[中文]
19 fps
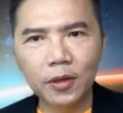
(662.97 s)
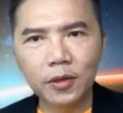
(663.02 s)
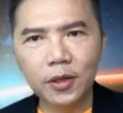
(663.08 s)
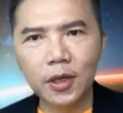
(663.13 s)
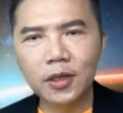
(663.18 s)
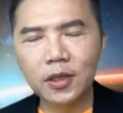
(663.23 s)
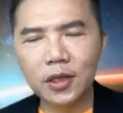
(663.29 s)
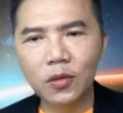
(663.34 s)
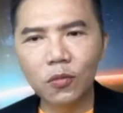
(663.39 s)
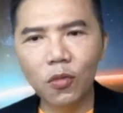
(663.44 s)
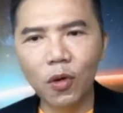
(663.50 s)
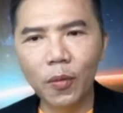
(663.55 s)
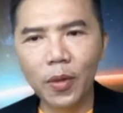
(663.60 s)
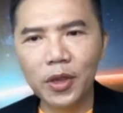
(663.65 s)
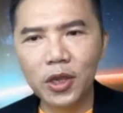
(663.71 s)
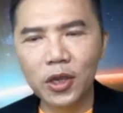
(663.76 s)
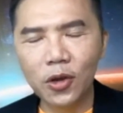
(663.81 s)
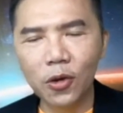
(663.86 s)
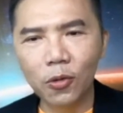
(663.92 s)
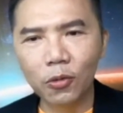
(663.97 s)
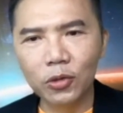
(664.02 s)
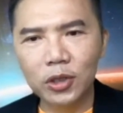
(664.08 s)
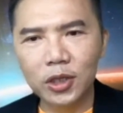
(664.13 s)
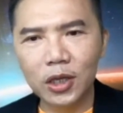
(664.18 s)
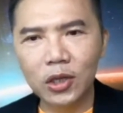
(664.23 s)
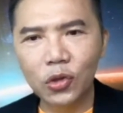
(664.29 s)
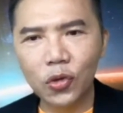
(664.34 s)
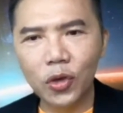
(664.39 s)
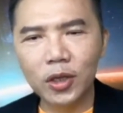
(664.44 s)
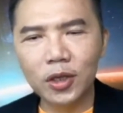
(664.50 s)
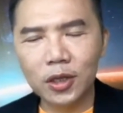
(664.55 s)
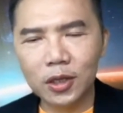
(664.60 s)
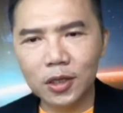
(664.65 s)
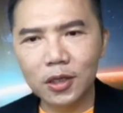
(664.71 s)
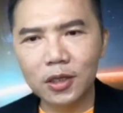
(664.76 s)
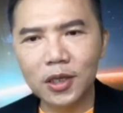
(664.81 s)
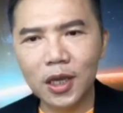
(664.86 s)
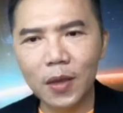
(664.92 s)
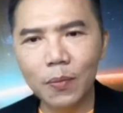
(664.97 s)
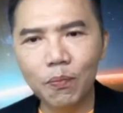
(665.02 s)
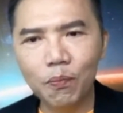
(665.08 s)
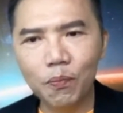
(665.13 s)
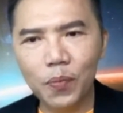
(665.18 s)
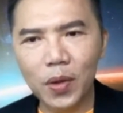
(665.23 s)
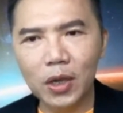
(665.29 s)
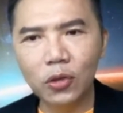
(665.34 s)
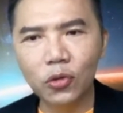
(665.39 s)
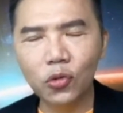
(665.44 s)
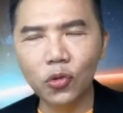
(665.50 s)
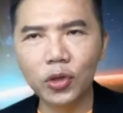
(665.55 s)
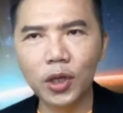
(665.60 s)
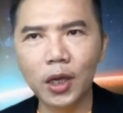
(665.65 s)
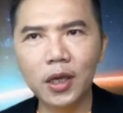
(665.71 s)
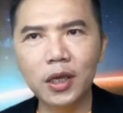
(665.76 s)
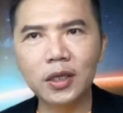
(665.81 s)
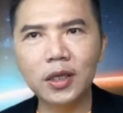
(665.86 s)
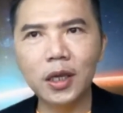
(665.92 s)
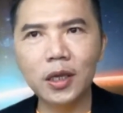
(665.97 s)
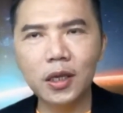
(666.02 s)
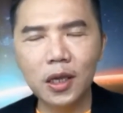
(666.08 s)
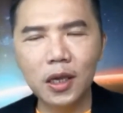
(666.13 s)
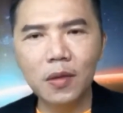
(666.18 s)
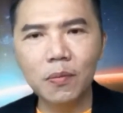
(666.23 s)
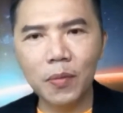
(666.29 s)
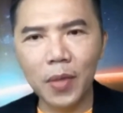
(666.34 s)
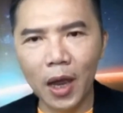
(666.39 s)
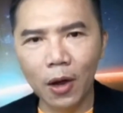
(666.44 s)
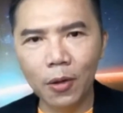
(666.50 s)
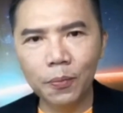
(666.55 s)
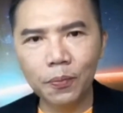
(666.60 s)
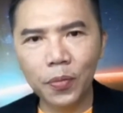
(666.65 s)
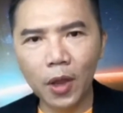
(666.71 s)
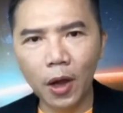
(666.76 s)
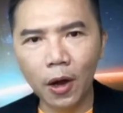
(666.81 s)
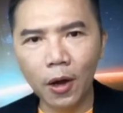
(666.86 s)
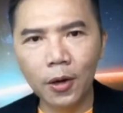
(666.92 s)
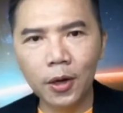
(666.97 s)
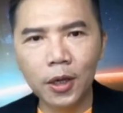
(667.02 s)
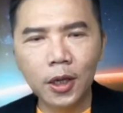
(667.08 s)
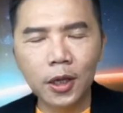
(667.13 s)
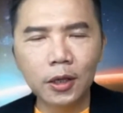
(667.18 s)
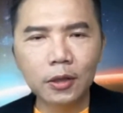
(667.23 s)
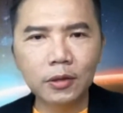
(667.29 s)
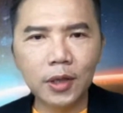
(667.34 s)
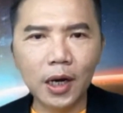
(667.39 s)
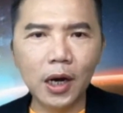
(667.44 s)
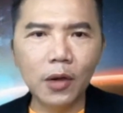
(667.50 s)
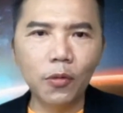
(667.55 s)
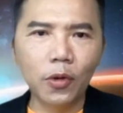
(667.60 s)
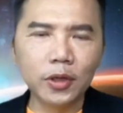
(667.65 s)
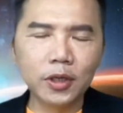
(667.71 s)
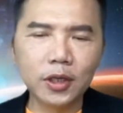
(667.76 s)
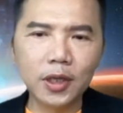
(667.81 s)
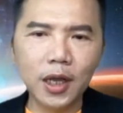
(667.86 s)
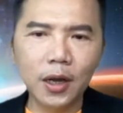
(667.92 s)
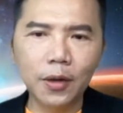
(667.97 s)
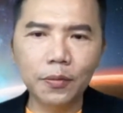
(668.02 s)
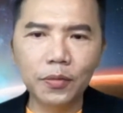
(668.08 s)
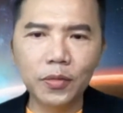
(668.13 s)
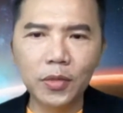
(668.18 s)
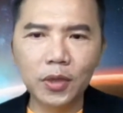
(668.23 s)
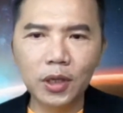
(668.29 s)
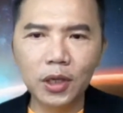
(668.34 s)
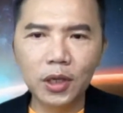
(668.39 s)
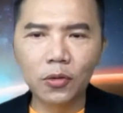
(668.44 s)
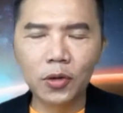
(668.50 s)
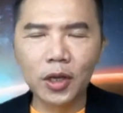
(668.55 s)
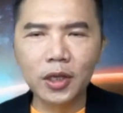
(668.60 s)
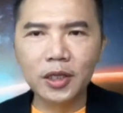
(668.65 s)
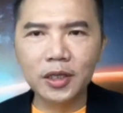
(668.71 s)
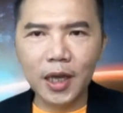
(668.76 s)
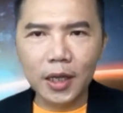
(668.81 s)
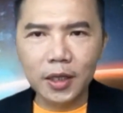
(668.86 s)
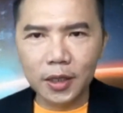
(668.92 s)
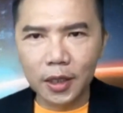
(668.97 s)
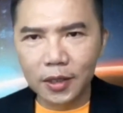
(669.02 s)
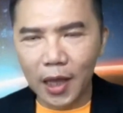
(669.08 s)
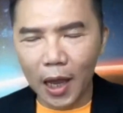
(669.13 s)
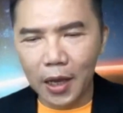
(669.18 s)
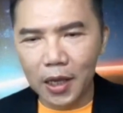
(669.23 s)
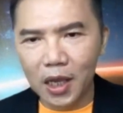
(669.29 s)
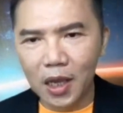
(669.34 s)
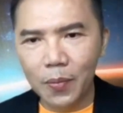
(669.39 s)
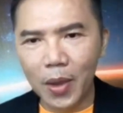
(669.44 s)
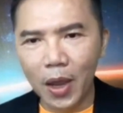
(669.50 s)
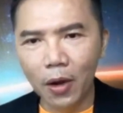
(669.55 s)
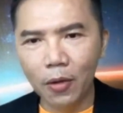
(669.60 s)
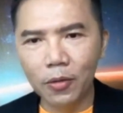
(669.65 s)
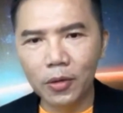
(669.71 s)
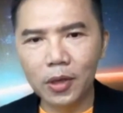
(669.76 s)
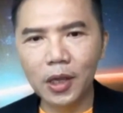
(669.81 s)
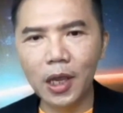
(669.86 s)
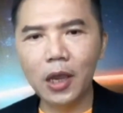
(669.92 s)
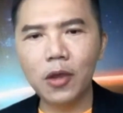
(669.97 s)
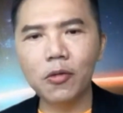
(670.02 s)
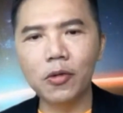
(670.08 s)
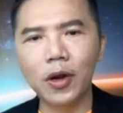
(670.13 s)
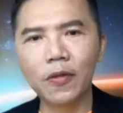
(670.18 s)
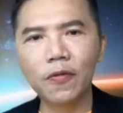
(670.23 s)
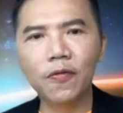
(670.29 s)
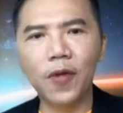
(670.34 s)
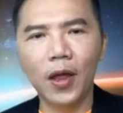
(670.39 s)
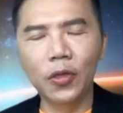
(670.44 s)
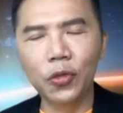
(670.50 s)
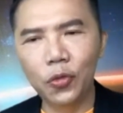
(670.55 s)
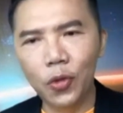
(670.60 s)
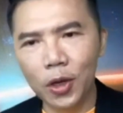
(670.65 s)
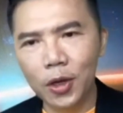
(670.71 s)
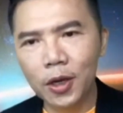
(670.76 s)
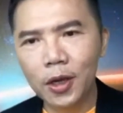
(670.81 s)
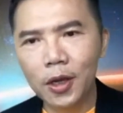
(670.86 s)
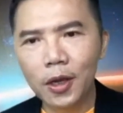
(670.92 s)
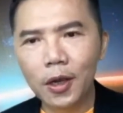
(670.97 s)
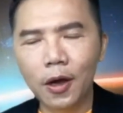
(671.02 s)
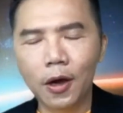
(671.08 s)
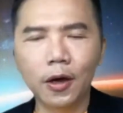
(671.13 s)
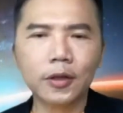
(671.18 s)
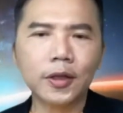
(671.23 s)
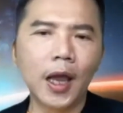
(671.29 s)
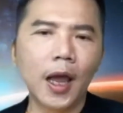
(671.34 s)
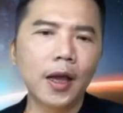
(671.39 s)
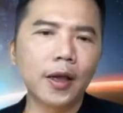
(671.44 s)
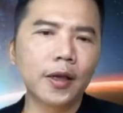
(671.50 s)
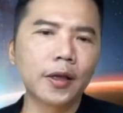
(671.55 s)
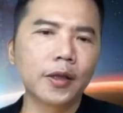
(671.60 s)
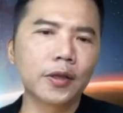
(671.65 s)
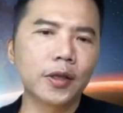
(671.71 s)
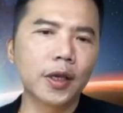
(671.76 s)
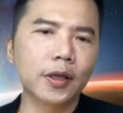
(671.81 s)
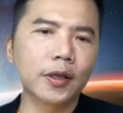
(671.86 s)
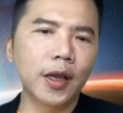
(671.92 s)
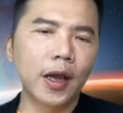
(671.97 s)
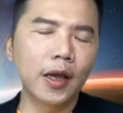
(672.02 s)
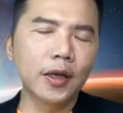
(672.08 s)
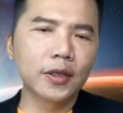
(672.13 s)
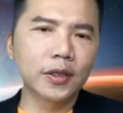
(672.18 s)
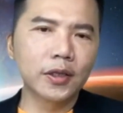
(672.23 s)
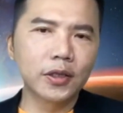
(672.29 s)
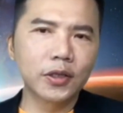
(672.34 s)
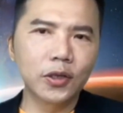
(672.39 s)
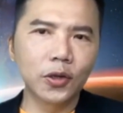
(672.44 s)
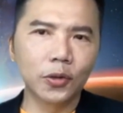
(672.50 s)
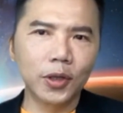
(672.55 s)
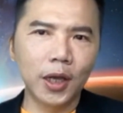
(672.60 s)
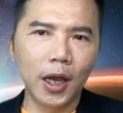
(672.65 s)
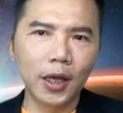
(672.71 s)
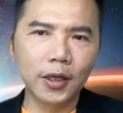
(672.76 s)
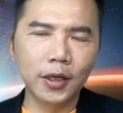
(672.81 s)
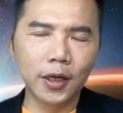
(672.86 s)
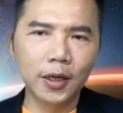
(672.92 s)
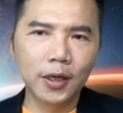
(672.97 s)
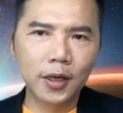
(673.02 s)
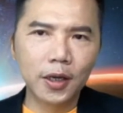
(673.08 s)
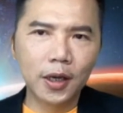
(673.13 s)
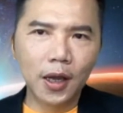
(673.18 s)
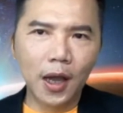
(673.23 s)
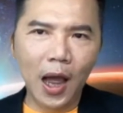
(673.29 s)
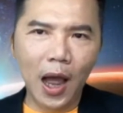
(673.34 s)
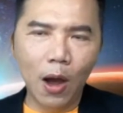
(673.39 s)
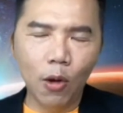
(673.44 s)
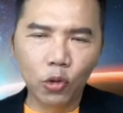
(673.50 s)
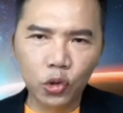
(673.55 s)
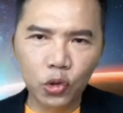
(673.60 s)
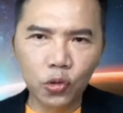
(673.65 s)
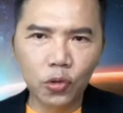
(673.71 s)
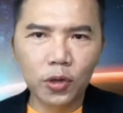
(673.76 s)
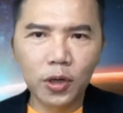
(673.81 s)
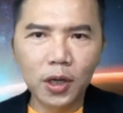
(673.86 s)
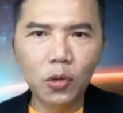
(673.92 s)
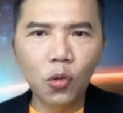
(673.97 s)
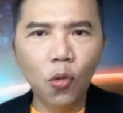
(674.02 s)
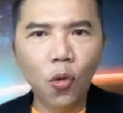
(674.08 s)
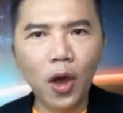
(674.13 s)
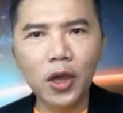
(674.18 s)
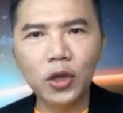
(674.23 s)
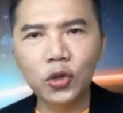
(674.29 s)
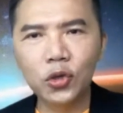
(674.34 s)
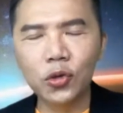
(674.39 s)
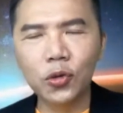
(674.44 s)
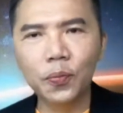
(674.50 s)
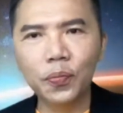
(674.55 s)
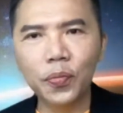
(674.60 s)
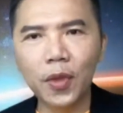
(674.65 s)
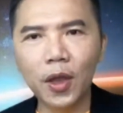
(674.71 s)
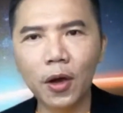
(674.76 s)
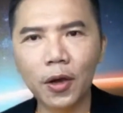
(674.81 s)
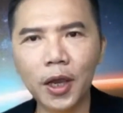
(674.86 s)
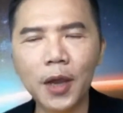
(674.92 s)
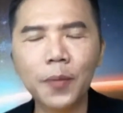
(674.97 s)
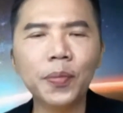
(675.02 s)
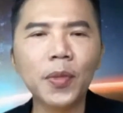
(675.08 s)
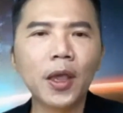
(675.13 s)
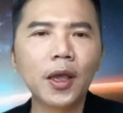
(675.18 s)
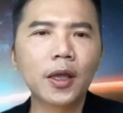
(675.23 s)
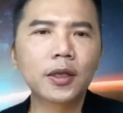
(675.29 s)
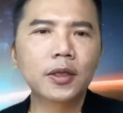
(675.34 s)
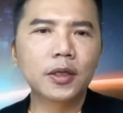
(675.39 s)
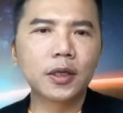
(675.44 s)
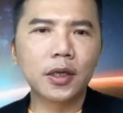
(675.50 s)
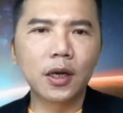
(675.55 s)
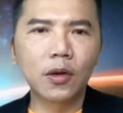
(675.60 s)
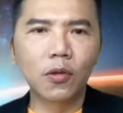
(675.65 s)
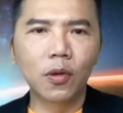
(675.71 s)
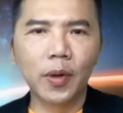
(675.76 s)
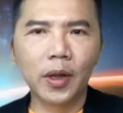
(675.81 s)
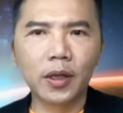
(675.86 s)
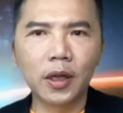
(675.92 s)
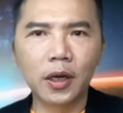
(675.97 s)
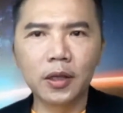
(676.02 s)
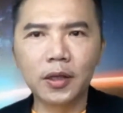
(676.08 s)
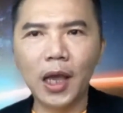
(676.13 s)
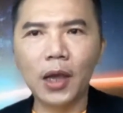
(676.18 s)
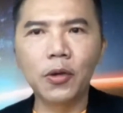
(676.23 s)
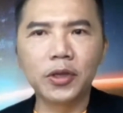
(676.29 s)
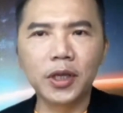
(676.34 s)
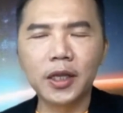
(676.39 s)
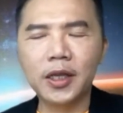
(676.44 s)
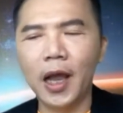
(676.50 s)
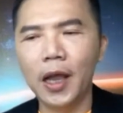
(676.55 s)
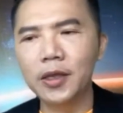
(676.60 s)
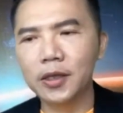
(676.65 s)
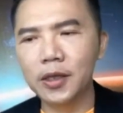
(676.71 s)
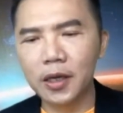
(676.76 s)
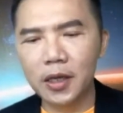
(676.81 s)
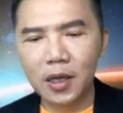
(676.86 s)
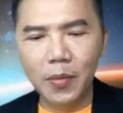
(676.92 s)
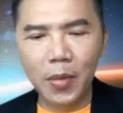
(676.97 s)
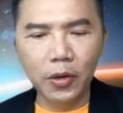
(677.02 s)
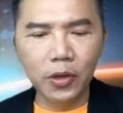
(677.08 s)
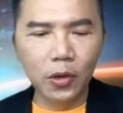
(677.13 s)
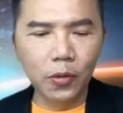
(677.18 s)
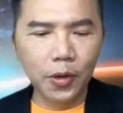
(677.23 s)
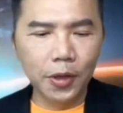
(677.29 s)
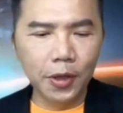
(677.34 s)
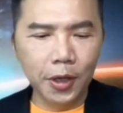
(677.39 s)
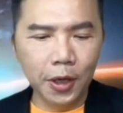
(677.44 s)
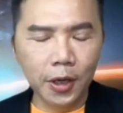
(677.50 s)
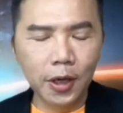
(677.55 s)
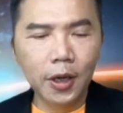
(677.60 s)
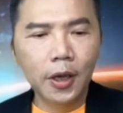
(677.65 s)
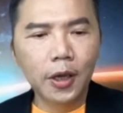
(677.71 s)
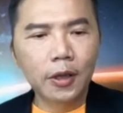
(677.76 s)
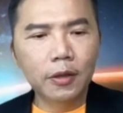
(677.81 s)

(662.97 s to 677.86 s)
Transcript: 甚至我们有针对之前病毒的一些疫苗，好，当然我知道有人赞成打疫苗，也有人反对，好，他肯定他是有他的好处跟坏处，OK，这个我们可能待会再谈这个疫苗的问题，